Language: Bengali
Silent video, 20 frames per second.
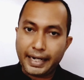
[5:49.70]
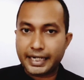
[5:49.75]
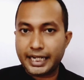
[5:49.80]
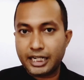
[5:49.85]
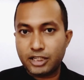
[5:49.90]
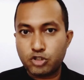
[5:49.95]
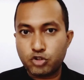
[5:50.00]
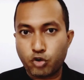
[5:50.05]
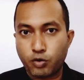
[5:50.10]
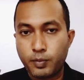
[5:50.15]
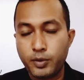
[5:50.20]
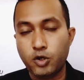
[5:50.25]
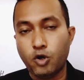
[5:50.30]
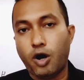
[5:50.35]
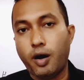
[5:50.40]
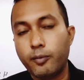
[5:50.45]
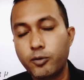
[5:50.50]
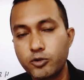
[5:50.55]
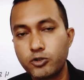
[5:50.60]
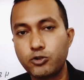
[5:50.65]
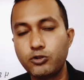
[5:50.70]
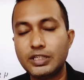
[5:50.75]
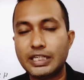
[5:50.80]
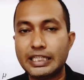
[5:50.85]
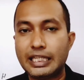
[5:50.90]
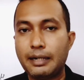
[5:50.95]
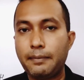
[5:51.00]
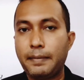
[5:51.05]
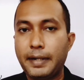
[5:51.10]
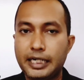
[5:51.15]
পেটের চর্বি অবশ্যই
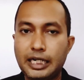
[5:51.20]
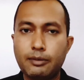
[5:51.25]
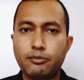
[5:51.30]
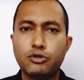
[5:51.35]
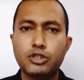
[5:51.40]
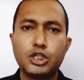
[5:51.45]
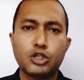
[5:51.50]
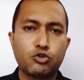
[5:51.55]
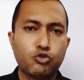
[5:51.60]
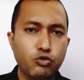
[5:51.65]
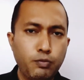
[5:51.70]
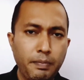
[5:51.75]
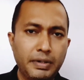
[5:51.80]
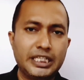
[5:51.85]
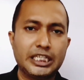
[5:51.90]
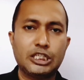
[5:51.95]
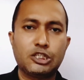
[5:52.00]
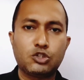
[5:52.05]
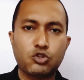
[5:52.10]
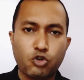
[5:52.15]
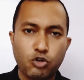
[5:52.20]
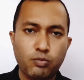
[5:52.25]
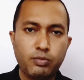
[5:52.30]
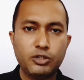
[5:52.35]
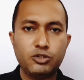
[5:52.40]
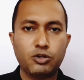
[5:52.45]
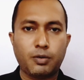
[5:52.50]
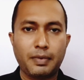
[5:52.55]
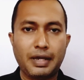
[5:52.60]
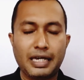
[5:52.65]
যাদের পেটের মধ্যে খুব বেশি
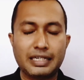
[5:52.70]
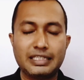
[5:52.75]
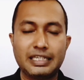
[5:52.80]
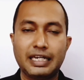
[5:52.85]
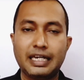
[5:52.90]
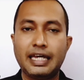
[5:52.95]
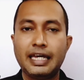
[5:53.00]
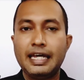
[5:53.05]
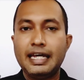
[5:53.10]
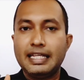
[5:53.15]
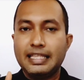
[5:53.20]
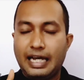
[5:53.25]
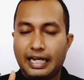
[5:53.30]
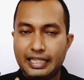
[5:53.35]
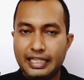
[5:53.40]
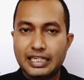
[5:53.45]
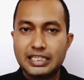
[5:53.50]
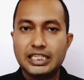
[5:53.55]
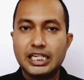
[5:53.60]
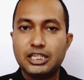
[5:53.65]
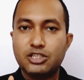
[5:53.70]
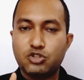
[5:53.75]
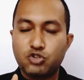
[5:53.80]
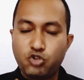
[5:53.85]
চর্বি জমে আছে তাদের সেই